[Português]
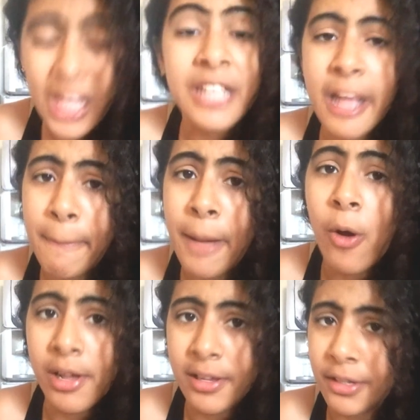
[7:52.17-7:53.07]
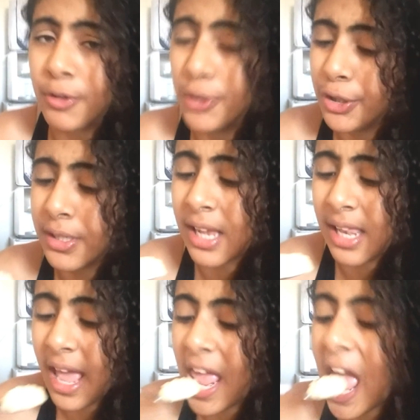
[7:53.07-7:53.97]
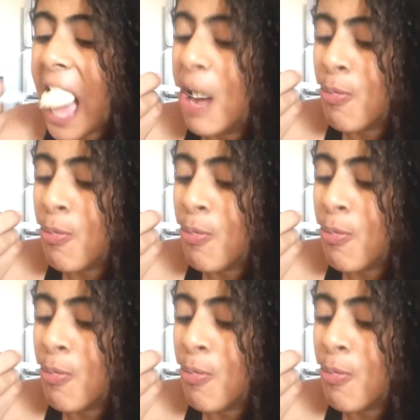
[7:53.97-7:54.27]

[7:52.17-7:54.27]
E dá pau, então gostoso ele é.